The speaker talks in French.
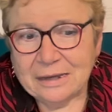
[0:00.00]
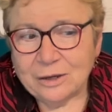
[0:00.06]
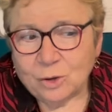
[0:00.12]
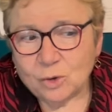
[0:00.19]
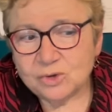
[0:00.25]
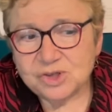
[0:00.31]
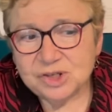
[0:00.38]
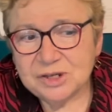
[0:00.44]

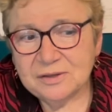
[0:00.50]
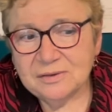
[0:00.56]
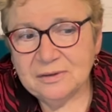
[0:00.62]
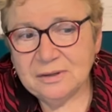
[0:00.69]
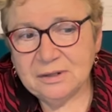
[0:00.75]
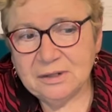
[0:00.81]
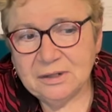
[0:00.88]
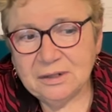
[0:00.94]
Quand
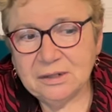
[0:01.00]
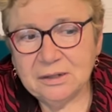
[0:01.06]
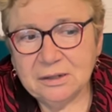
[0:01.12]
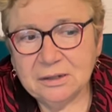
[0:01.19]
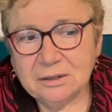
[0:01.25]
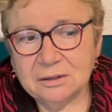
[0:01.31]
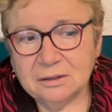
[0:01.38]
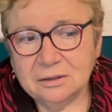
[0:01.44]

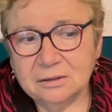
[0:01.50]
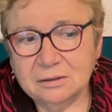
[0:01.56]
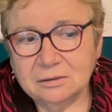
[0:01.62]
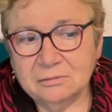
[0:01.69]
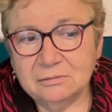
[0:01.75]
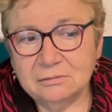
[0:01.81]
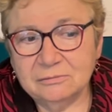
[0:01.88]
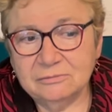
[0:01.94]
j'étais,
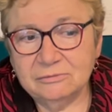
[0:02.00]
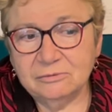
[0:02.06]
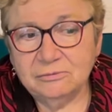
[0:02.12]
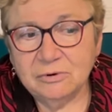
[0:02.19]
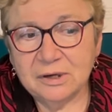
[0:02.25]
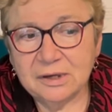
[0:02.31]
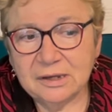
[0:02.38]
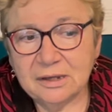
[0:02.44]
euh, vous
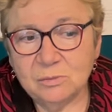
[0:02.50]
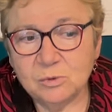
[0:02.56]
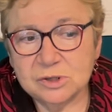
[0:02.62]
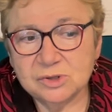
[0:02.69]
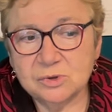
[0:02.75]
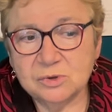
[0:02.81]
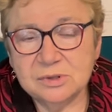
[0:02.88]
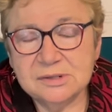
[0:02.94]
voyez, moi
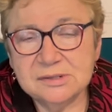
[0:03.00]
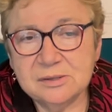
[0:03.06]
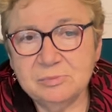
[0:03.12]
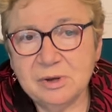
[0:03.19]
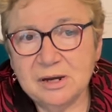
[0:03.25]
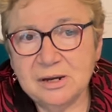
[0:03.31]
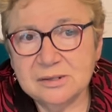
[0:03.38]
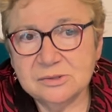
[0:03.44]
je connaissais
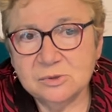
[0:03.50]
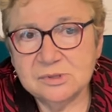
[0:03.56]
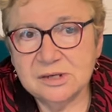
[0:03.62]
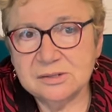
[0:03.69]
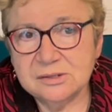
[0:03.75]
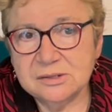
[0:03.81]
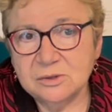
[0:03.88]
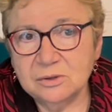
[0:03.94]
pas
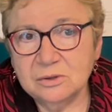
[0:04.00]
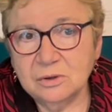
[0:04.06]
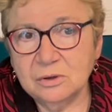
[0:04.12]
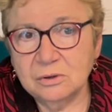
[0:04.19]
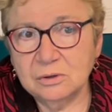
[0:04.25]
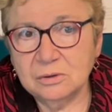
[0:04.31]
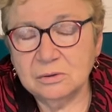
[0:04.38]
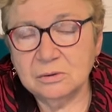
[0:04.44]
l'association
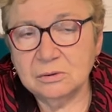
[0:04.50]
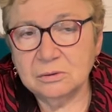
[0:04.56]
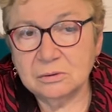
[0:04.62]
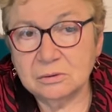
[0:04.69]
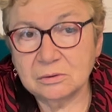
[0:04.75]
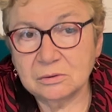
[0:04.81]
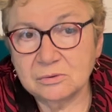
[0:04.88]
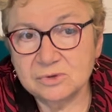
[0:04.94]

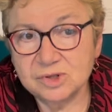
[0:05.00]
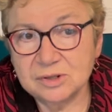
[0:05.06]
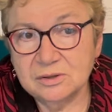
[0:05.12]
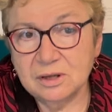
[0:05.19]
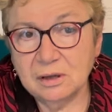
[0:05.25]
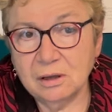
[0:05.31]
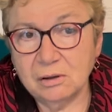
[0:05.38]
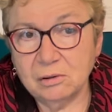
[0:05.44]
quand, quand
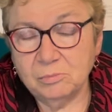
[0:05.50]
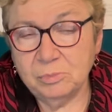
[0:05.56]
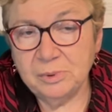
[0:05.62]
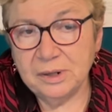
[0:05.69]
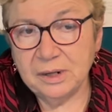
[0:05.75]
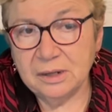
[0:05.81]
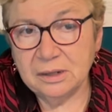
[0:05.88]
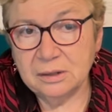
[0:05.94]
j'étais en
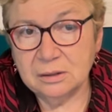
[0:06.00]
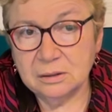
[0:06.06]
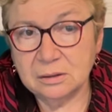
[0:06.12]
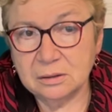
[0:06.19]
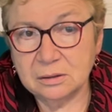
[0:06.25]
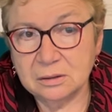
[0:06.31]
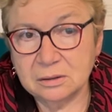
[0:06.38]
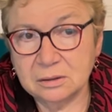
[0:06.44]

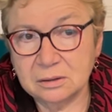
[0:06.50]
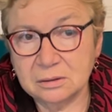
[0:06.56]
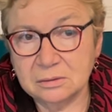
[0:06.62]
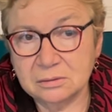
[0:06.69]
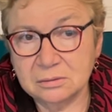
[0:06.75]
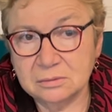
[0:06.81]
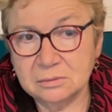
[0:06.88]
plein,